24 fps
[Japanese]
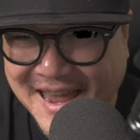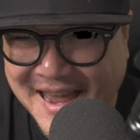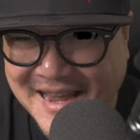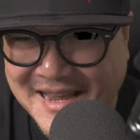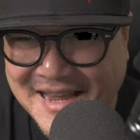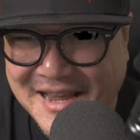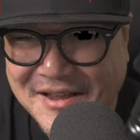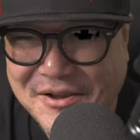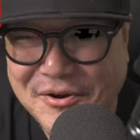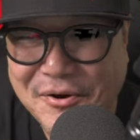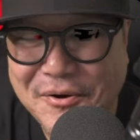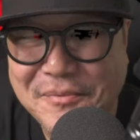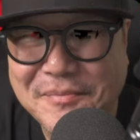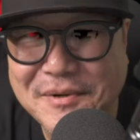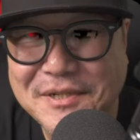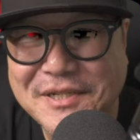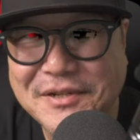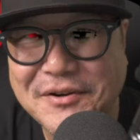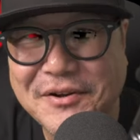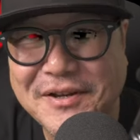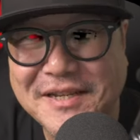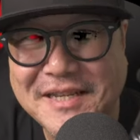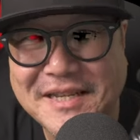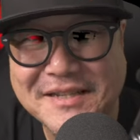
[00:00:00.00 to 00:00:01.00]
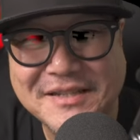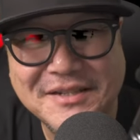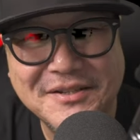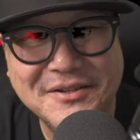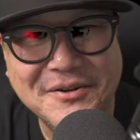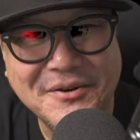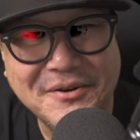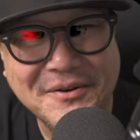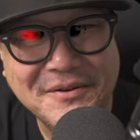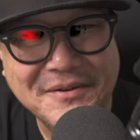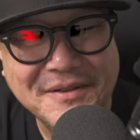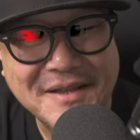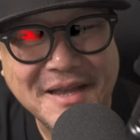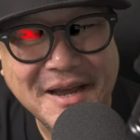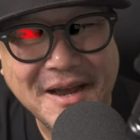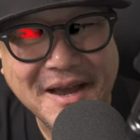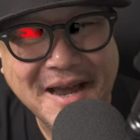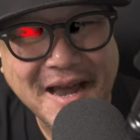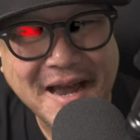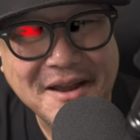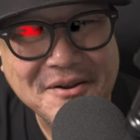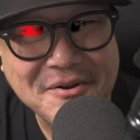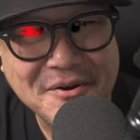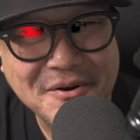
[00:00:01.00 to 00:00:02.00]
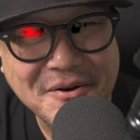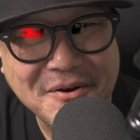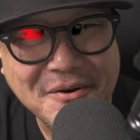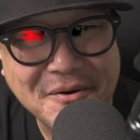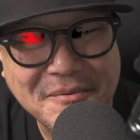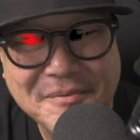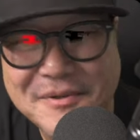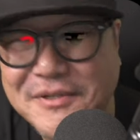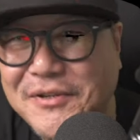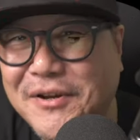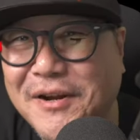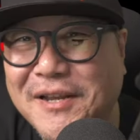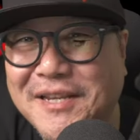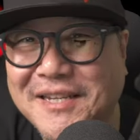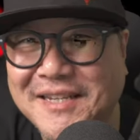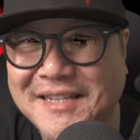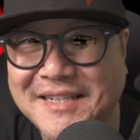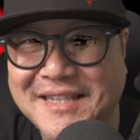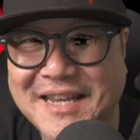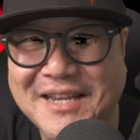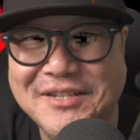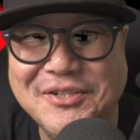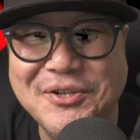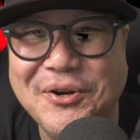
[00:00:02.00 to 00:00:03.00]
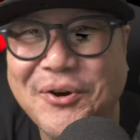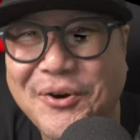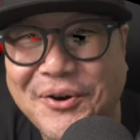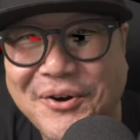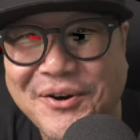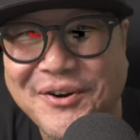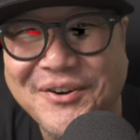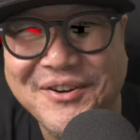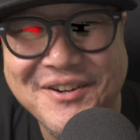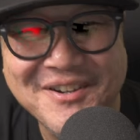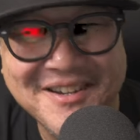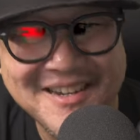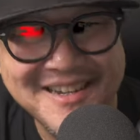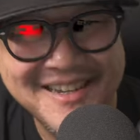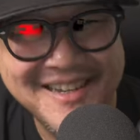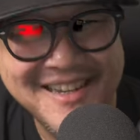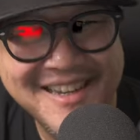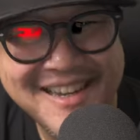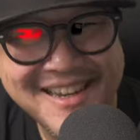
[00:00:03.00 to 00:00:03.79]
結構面白いでしょう。あの面白いでしょう。